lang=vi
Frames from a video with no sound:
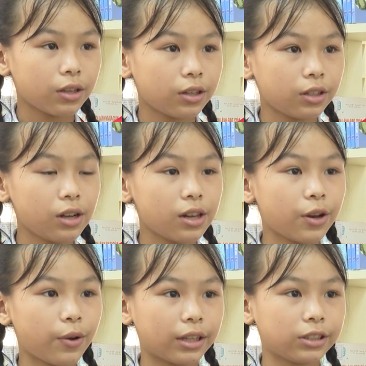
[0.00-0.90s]
như
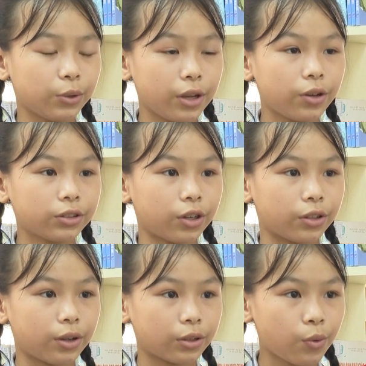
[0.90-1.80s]
Liên hoan chỉ huy đội
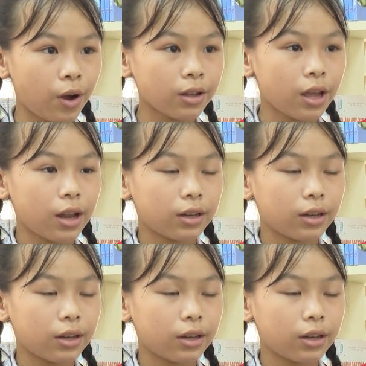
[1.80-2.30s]
giỏi toàn quốc